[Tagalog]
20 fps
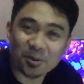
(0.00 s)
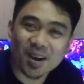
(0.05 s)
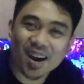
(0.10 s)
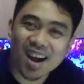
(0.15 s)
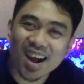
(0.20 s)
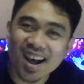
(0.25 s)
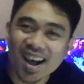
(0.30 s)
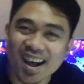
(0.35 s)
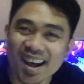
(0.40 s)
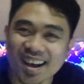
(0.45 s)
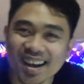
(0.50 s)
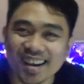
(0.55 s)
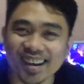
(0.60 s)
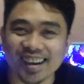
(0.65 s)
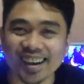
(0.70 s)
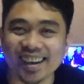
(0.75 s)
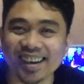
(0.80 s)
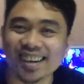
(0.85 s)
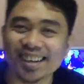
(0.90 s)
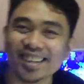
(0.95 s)

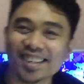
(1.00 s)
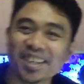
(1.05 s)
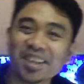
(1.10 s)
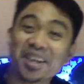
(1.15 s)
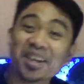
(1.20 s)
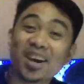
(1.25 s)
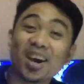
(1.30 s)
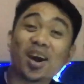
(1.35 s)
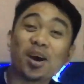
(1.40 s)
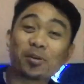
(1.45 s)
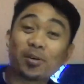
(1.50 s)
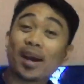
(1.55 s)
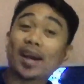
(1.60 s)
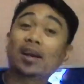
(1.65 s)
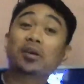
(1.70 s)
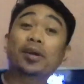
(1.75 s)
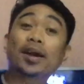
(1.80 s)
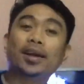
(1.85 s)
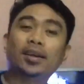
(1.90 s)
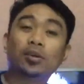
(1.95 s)
Alright.
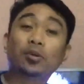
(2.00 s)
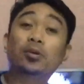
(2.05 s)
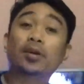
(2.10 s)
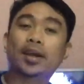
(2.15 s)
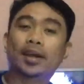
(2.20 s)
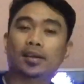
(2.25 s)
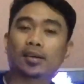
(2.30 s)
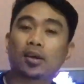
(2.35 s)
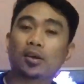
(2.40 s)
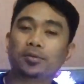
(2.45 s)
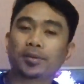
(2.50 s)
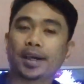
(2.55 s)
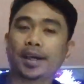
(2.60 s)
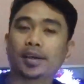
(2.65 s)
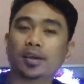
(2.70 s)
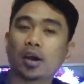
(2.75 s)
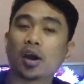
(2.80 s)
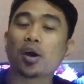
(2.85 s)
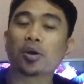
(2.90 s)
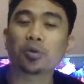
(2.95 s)
Alright, alright,
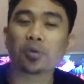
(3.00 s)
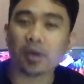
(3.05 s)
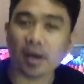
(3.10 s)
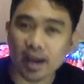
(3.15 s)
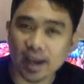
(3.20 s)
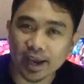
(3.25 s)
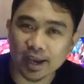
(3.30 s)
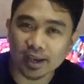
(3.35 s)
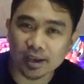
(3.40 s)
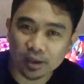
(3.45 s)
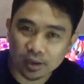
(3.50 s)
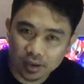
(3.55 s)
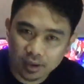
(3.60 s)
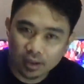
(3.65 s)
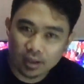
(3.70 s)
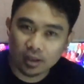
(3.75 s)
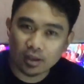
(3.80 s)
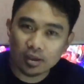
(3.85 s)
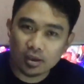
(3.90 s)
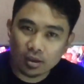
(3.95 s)
alright, alright, alright.
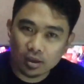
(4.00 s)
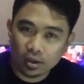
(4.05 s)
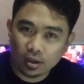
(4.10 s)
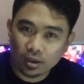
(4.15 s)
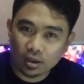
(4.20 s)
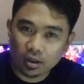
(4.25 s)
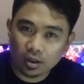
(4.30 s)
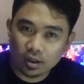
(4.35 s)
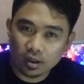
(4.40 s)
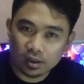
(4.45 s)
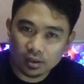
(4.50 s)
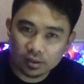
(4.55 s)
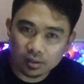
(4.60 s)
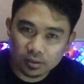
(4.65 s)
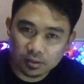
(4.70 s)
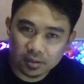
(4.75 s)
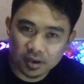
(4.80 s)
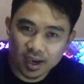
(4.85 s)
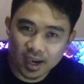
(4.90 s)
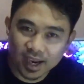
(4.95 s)

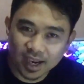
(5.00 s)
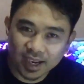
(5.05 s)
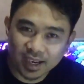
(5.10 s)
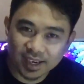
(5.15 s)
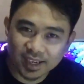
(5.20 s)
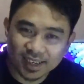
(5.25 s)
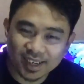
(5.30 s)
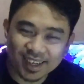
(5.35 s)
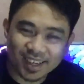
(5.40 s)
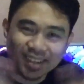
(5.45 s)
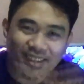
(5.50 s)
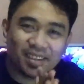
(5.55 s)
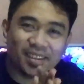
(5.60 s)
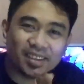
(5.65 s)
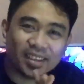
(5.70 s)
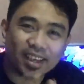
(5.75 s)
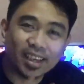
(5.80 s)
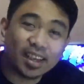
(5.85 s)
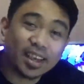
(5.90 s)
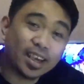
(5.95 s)
Alright.
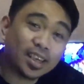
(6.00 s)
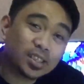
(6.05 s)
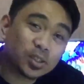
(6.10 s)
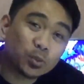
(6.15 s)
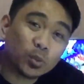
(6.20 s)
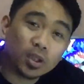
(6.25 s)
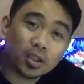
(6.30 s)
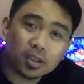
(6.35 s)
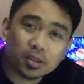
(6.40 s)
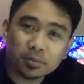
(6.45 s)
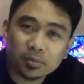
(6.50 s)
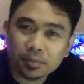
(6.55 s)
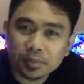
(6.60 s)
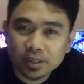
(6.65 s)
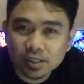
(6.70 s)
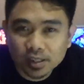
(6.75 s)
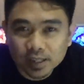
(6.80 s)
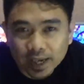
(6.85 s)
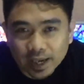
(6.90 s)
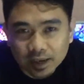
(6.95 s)
Okay guys, welcome to
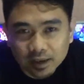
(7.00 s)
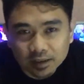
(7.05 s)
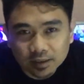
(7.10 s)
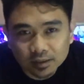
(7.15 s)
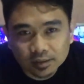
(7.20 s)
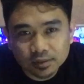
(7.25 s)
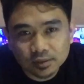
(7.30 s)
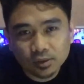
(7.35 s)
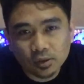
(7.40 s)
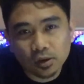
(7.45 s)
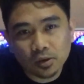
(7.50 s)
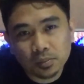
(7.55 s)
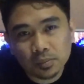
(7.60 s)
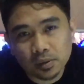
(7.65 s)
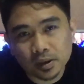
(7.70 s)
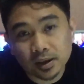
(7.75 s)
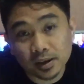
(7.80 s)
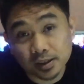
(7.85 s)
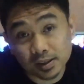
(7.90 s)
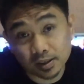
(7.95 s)
my channel, Dong
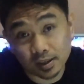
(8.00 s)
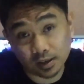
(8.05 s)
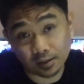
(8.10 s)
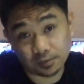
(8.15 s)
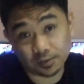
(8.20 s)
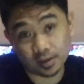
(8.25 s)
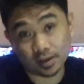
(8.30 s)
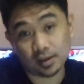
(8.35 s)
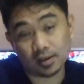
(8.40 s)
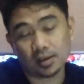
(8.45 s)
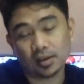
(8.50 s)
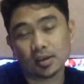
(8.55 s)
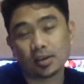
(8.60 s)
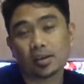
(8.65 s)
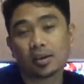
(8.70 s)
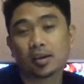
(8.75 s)
Marks TV.